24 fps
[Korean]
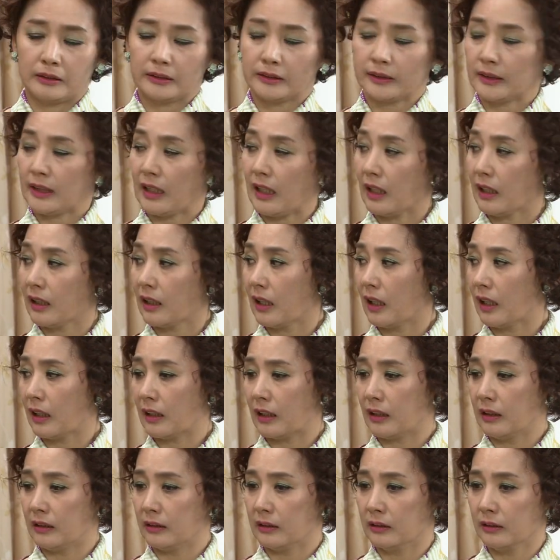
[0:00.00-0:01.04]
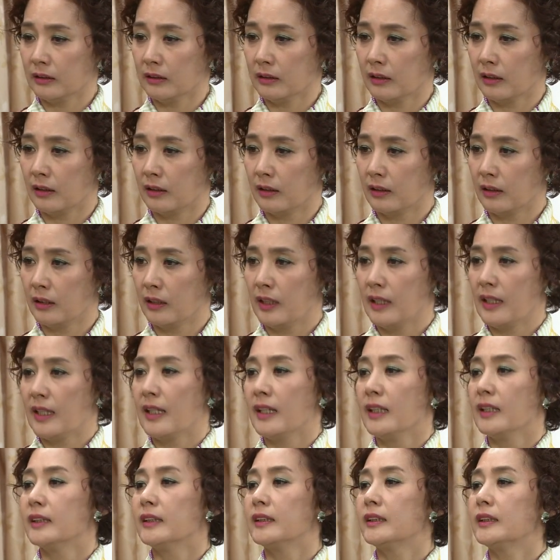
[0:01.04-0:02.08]
착하기는
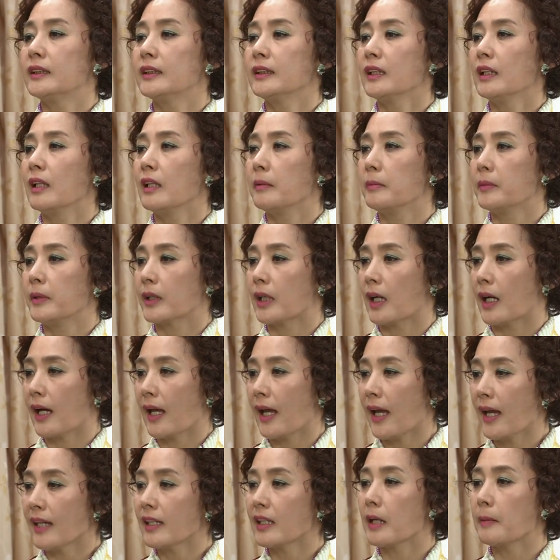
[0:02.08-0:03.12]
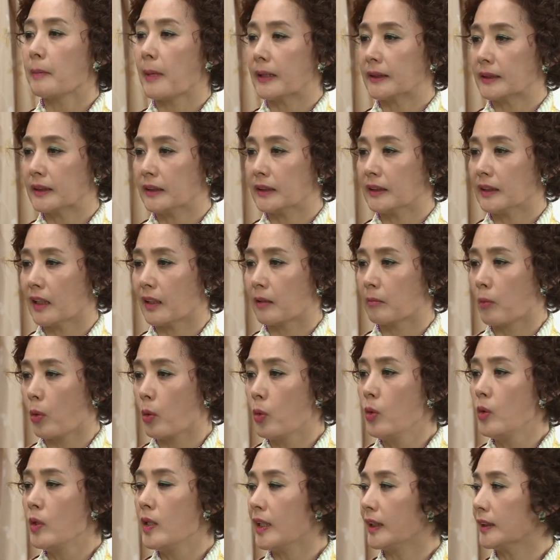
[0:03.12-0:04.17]
시애미가 해다 바친 약
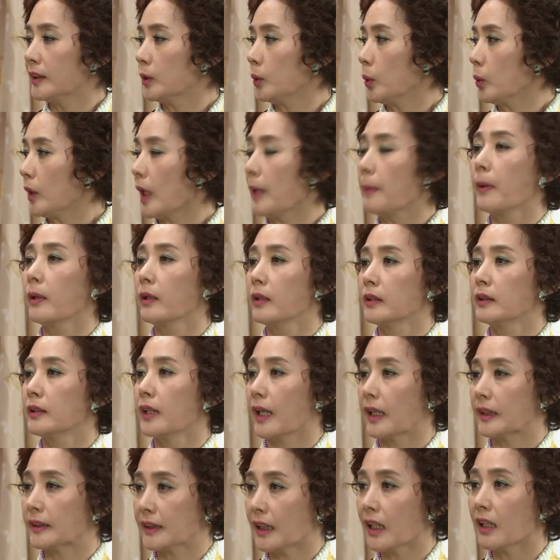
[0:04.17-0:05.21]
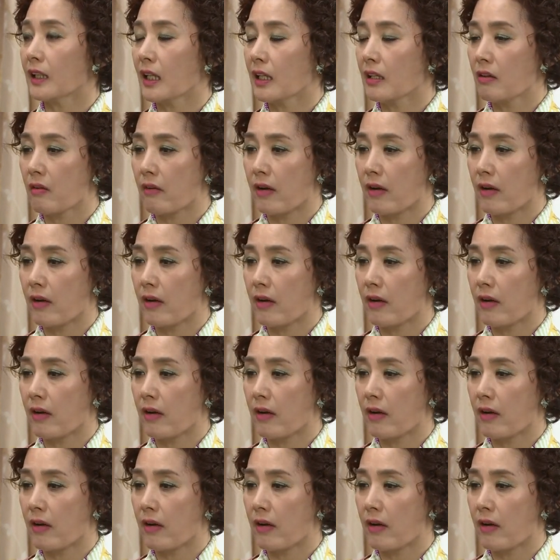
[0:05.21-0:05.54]
몰래 쏟아버리는 내가 착한